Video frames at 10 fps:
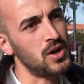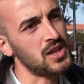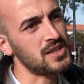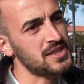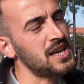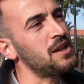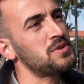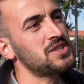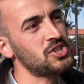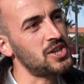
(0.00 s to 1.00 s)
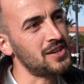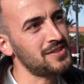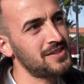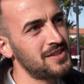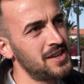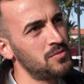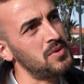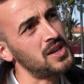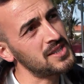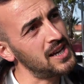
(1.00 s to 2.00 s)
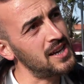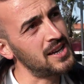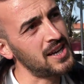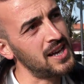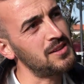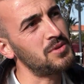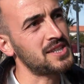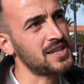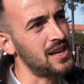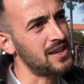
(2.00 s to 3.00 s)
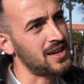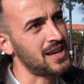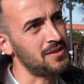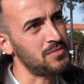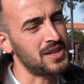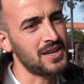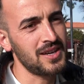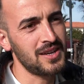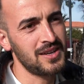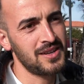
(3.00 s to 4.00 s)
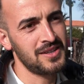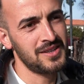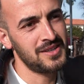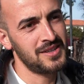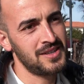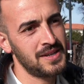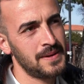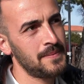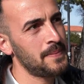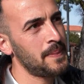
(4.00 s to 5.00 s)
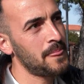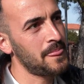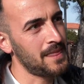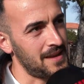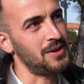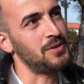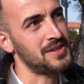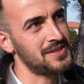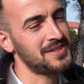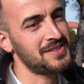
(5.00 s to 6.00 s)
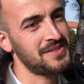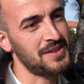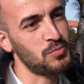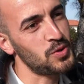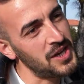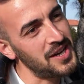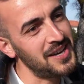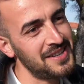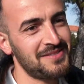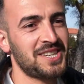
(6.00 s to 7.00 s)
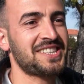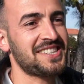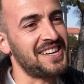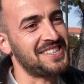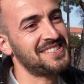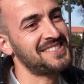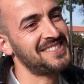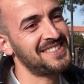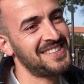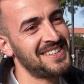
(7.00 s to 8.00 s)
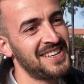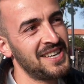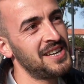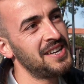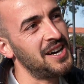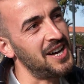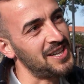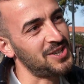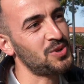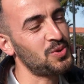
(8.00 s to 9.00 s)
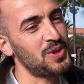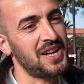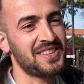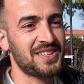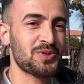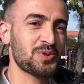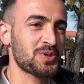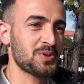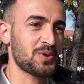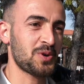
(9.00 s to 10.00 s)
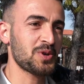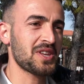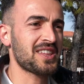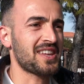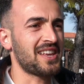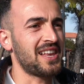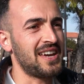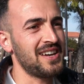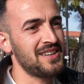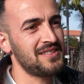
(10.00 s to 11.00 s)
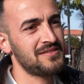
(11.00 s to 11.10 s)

Doğalgazın gelmesi şart. Bazı yerlere geldi, bazı yerlere gelmedi. Biraz hala gelmedi. Evet. Bu da iktidar. Halkın kullandığı o, oy nedeniyle ya.